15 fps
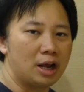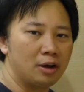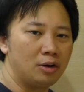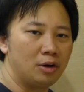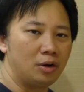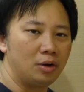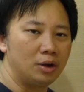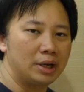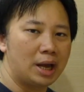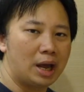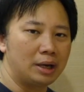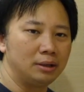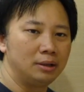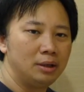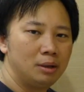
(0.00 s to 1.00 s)
ณะของกา
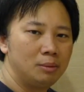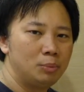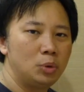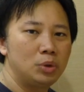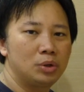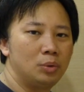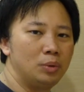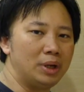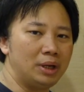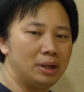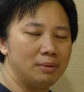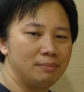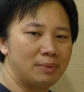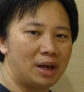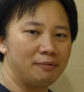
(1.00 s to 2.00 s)
รพูดคุย
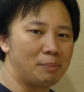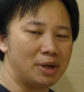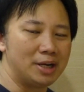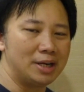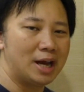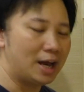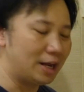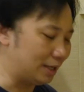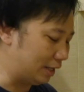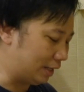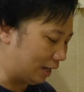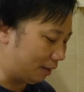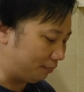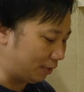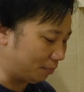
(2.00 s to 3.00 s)
แบบเห็นหน้าเนี่ย
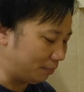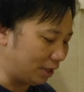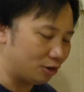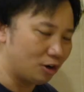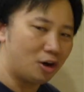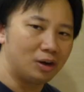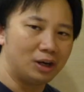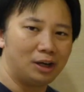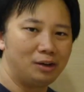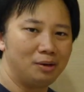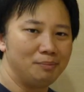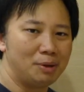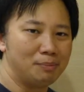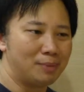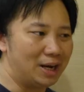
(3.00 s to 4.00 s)
นะครับ เรามีกล้องแล้วเรา
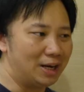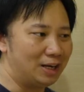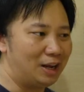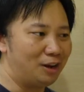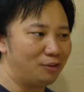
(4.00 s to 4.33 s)
มีไมค์แล้